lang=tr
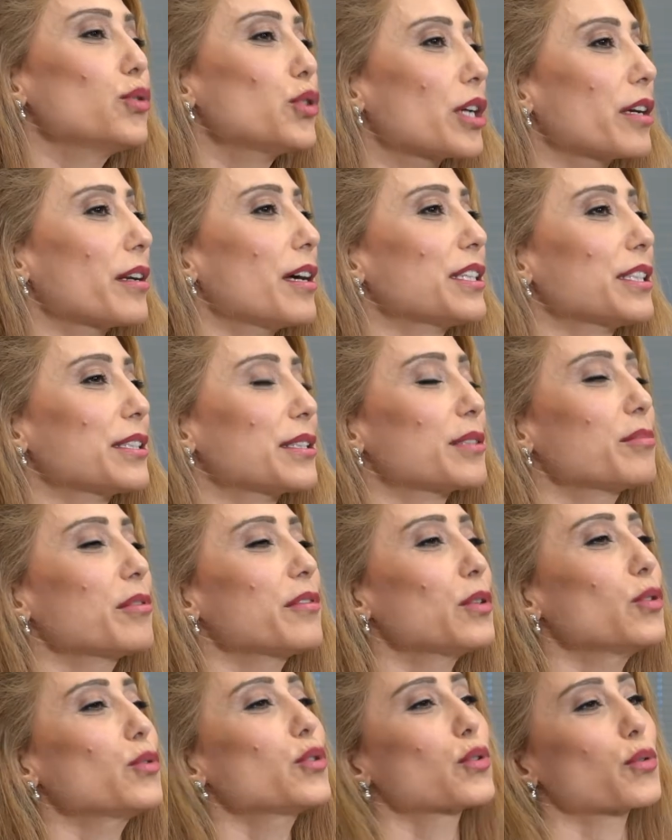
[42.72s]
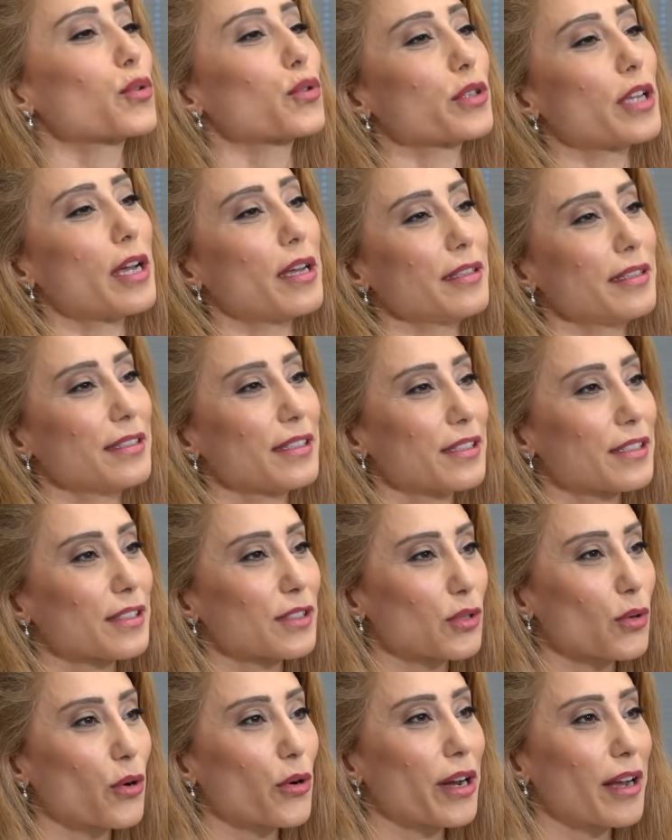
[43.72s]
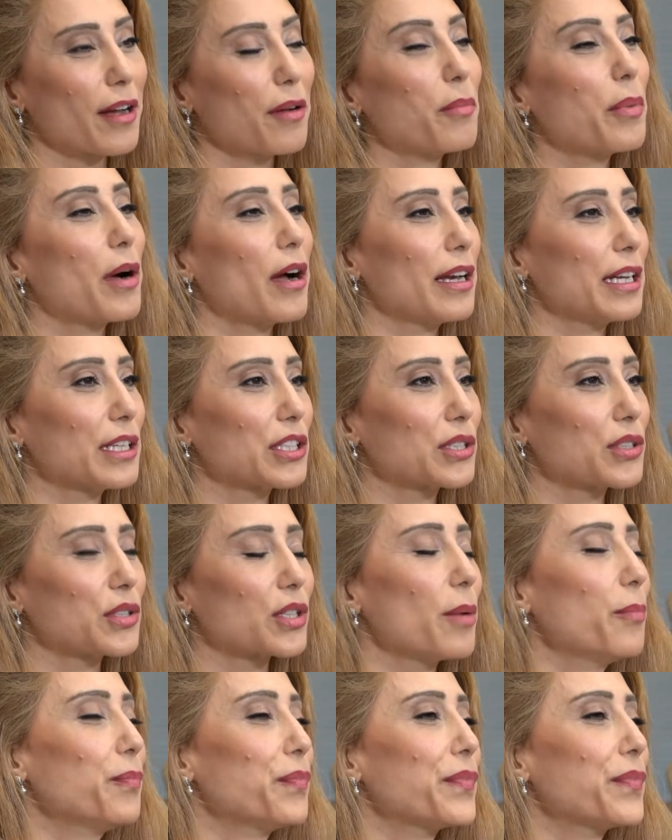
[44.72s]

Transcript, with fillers: 3 araştırma ve 3 sorudan sonra paylaşacağım.